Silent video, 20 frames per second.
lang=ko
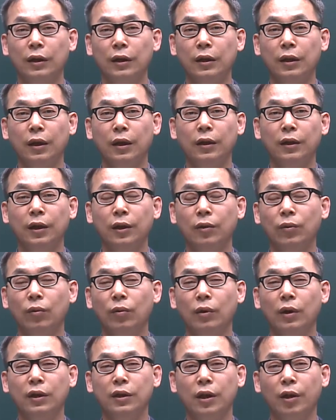인간
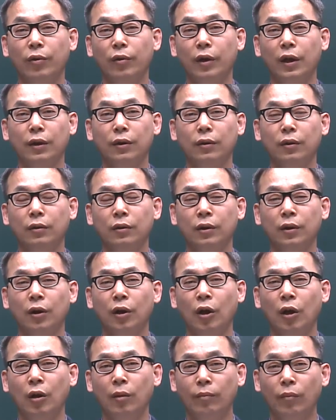행동과 사회 환경을
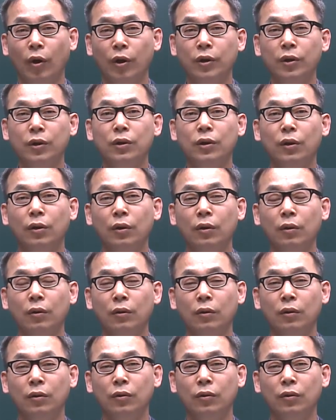먼저